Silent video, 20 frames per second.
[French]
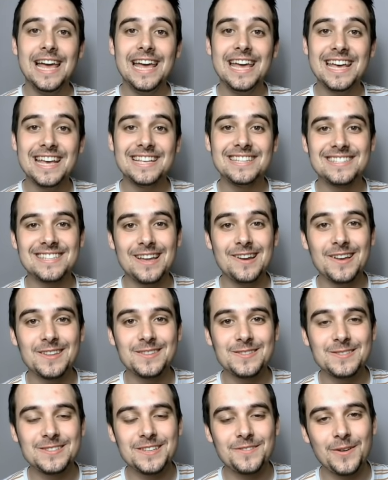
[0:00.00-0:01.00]
Et salut à
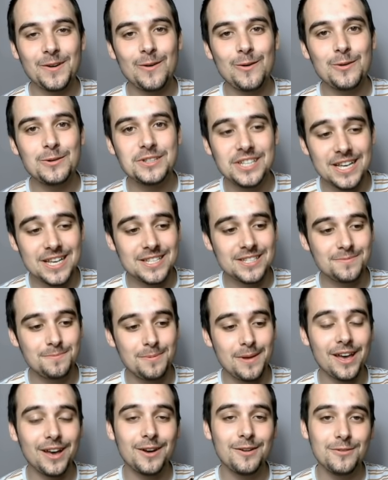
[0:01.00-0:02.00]
tous et frérots,
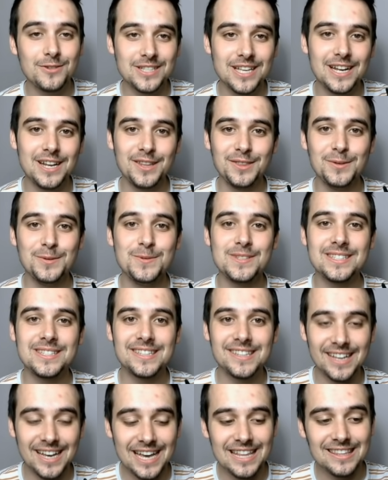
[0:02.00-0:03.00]
j'espère que vous allez tous
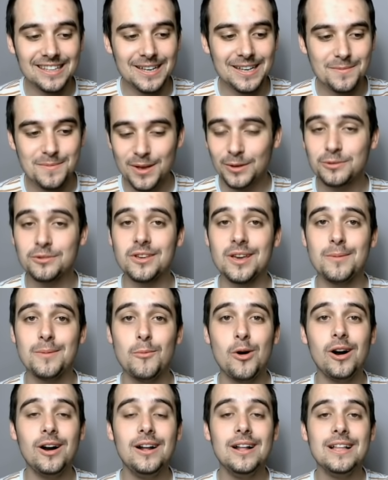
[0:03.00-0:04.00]
très très bien, en tout cas
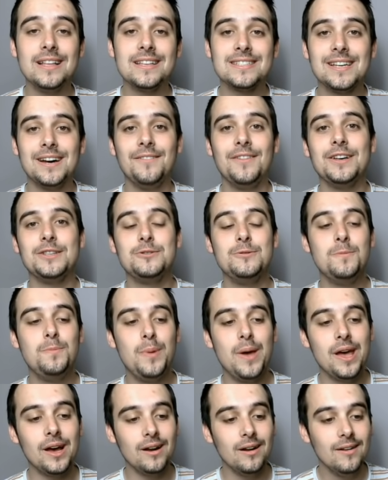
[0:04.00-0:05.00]
moi ça va
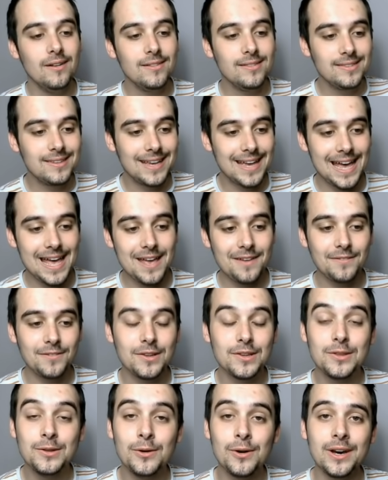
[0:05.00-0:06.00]
super, trêve
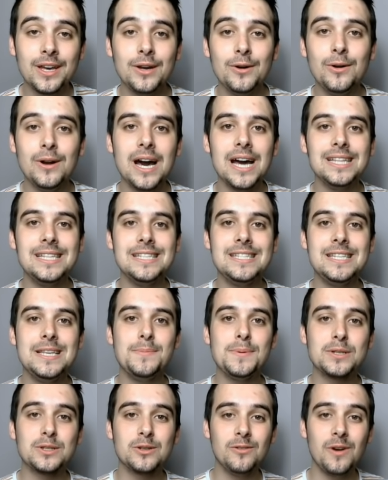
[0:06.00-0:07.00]
de rigolade ici
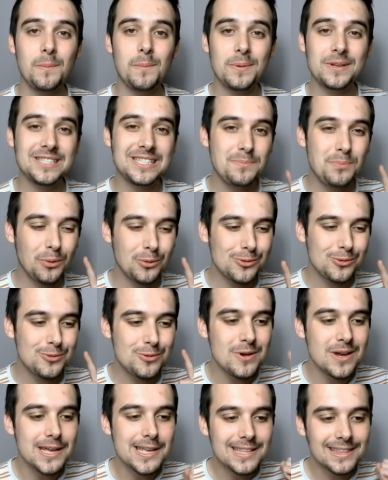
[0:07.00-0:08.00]
parce qu'on va passer pour du
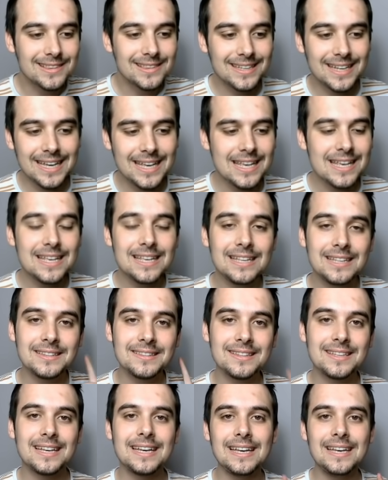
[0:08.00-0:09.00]
très
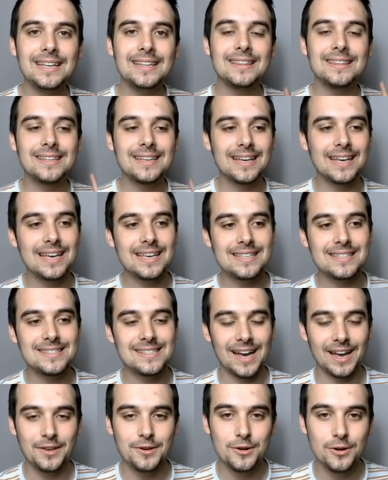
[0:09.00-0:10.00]
très très
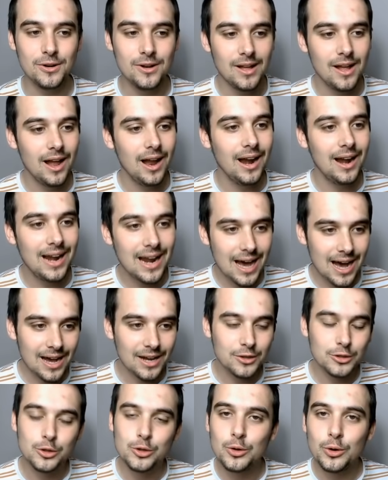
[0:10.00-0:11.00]
sérieux Là
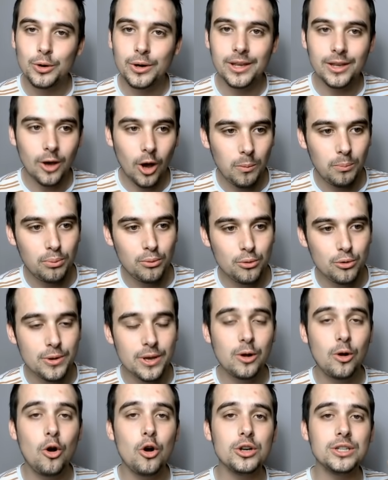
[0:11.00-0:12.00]
je ne rigole plus et
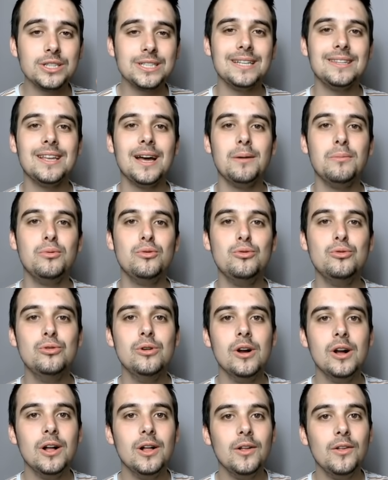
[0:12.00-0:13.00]
Gogeta Blue
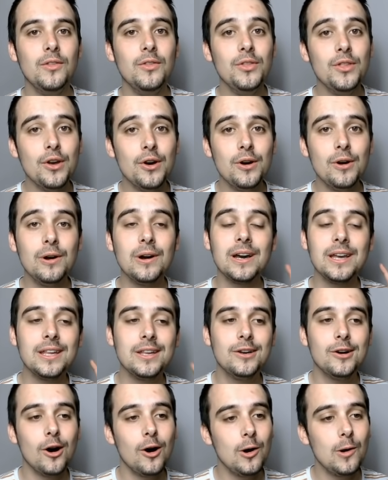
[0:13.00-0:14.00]
ne
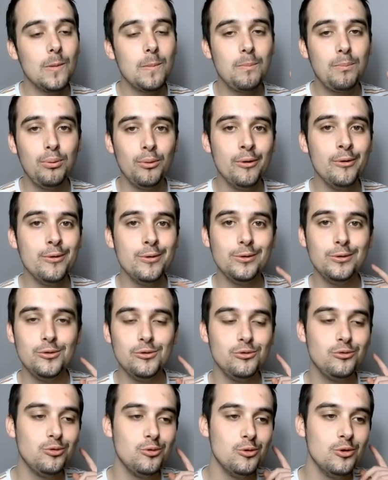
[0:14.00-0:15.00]
rigole plus du
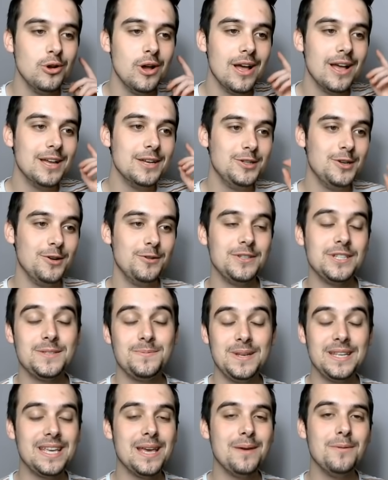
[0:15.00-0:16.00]
tout Je vais vous
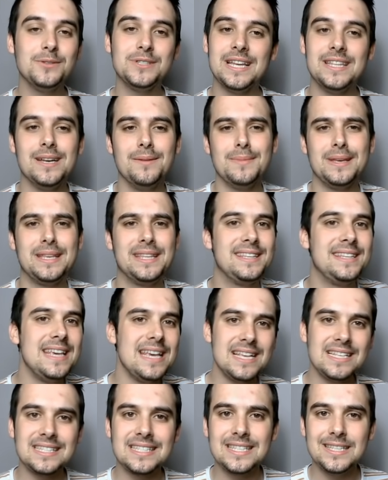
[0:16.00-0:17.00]
expliquer, vous allez dire mais
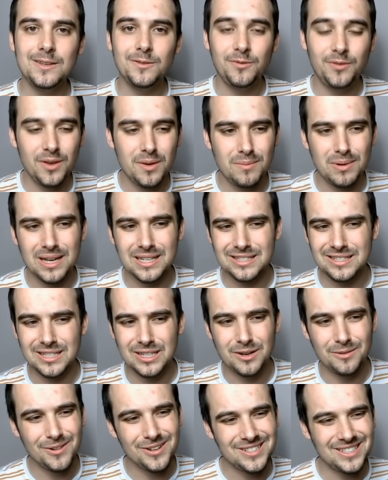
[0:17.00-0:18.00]
qu'est-ce qui fait Blast, il
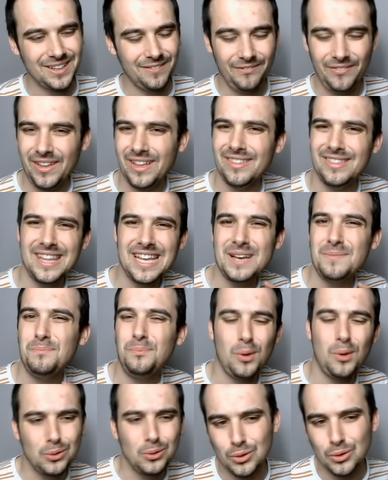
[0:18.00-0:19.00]
commence à faire
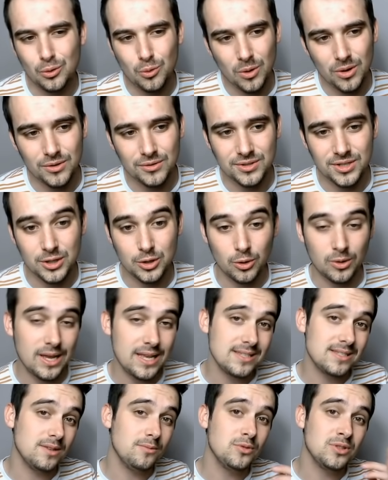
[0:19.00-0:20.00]
n'importe quoi dans ses
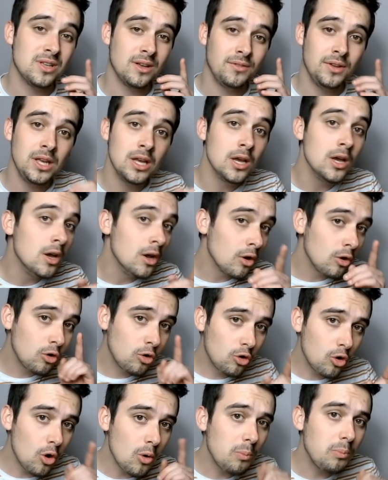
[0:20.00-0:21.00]
showcases et vous avez
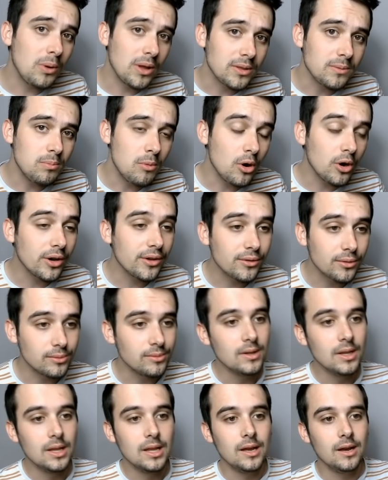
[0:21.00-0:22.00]
complètement raison
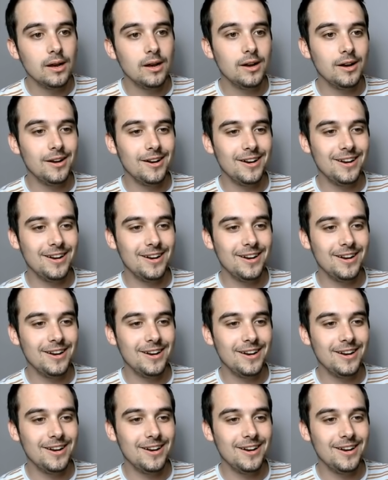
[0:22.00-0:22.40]
euh,